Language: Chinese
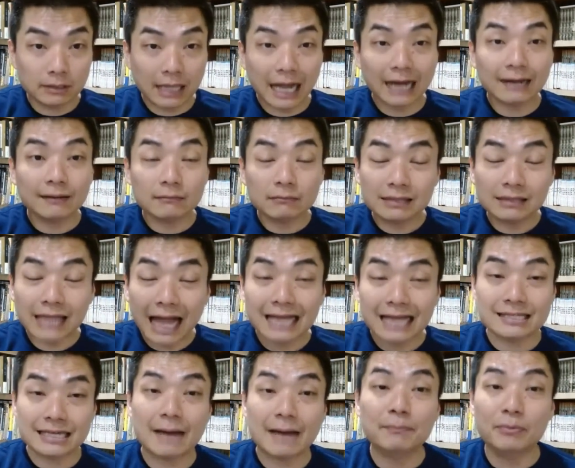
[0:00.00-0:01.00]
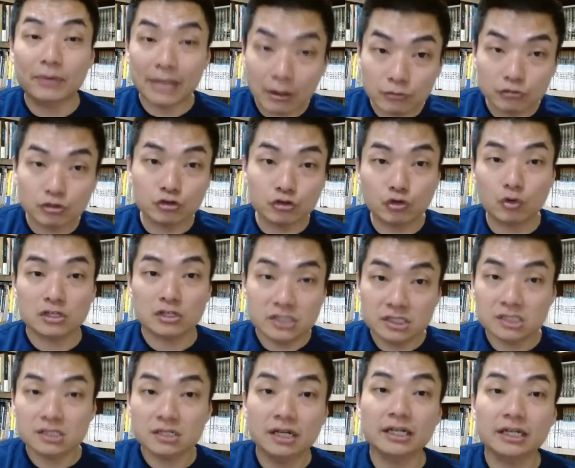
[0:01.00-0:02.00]
当大家不要去做
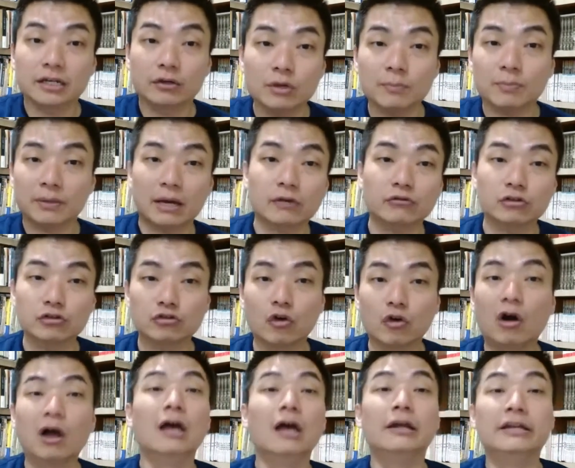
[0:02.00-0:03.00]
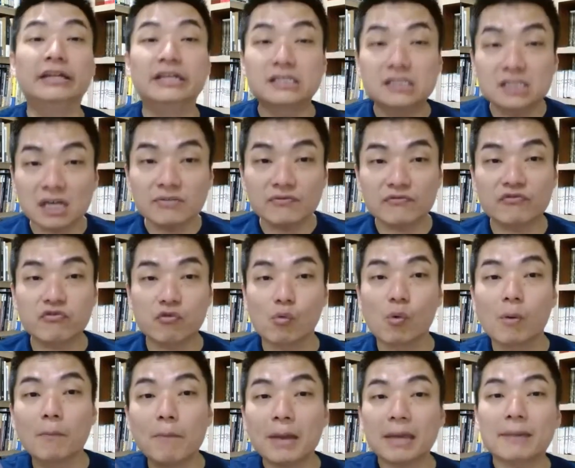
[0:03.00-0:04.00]
私人领域，不要去做，你政
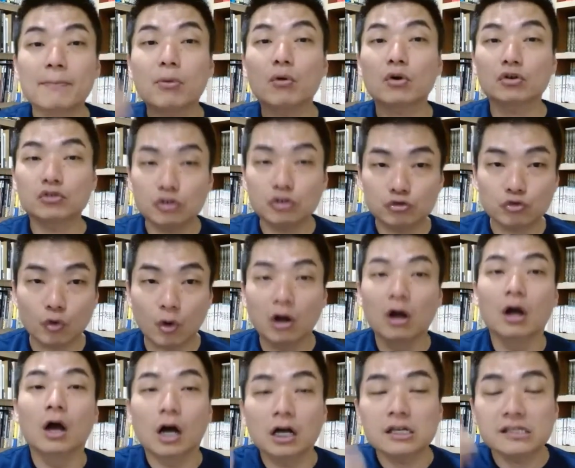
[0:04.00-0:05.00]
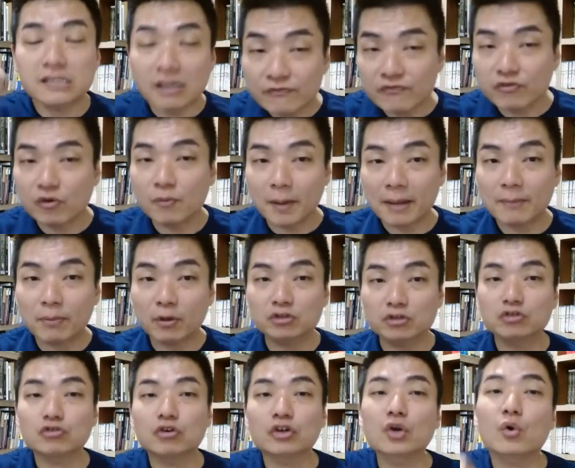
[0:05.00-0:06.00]
府被迫去做，而政府被迫
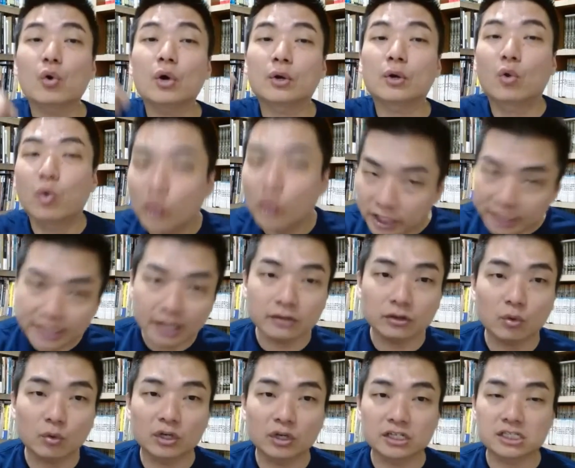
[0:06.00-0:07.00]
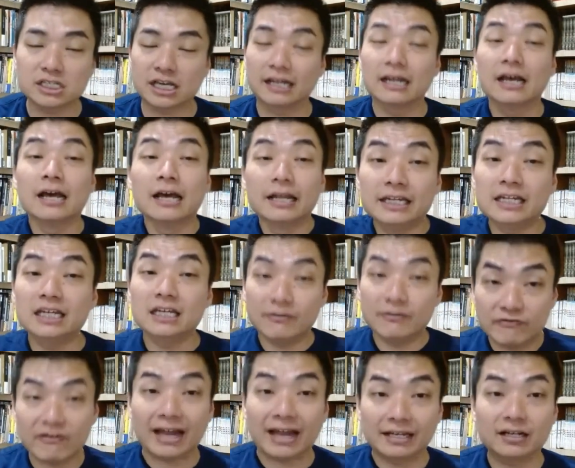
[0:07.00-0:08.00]
去做又会亏更多的钱，
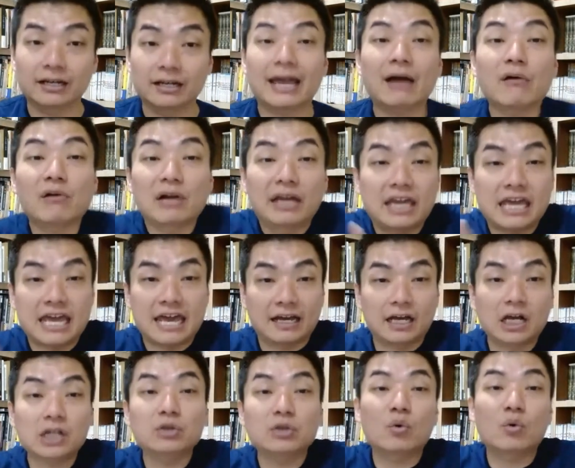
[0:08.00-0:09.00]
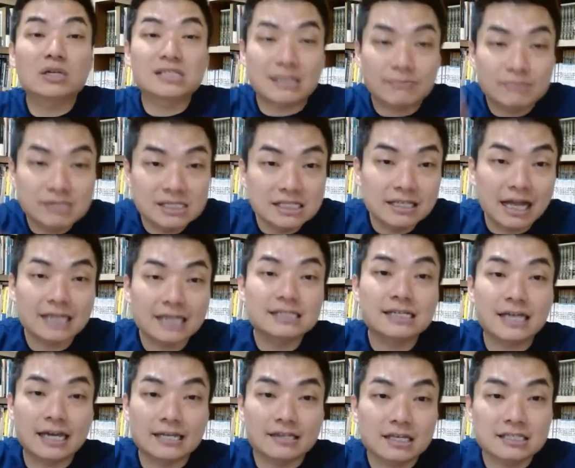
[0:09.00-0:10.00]
你反而要给更多
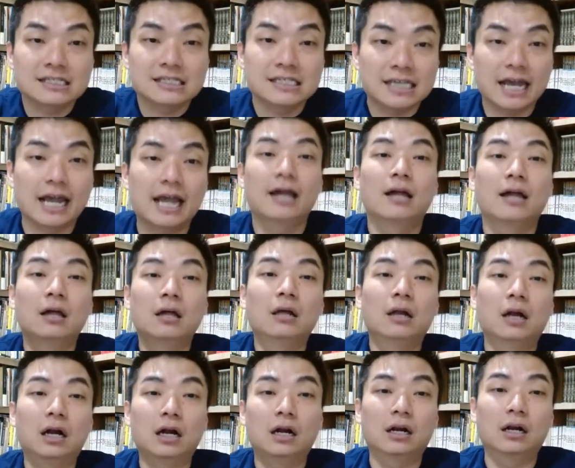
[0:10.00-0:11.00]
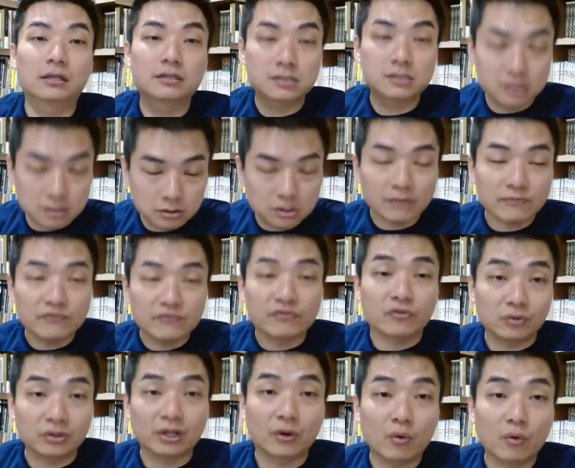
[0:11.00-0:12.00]
subsidize 给这些啊政
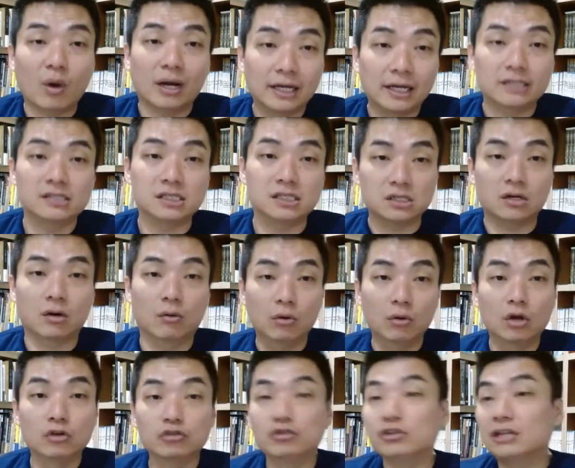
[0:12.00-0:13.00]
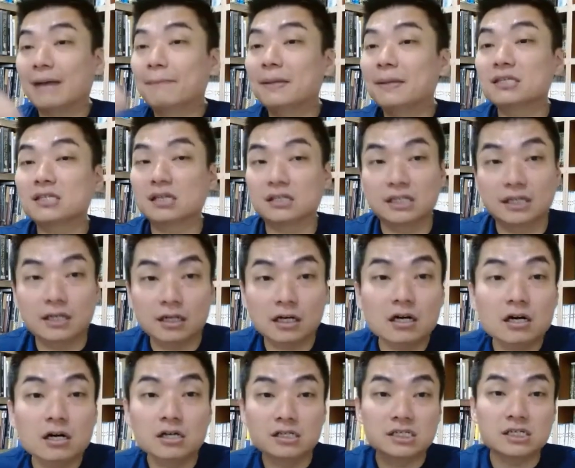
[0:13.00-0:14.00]
府的关联机构，所以它变成一个
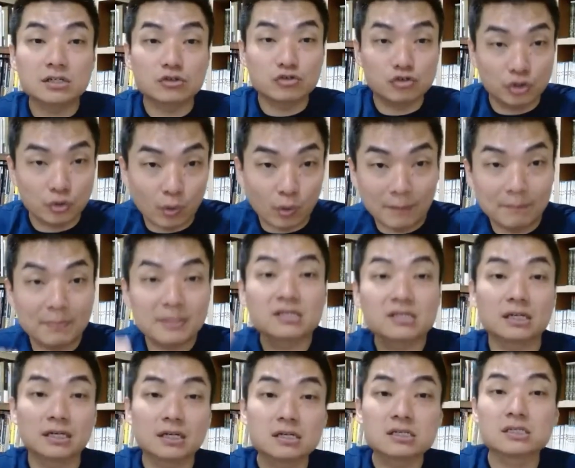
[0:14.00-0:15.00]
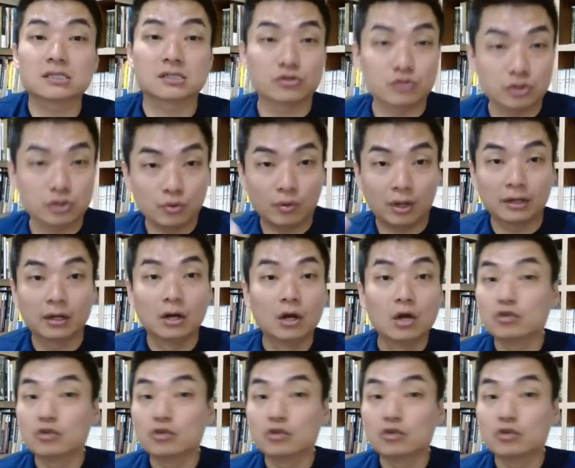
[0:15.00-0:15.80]
恶性循环，变成一个死循环。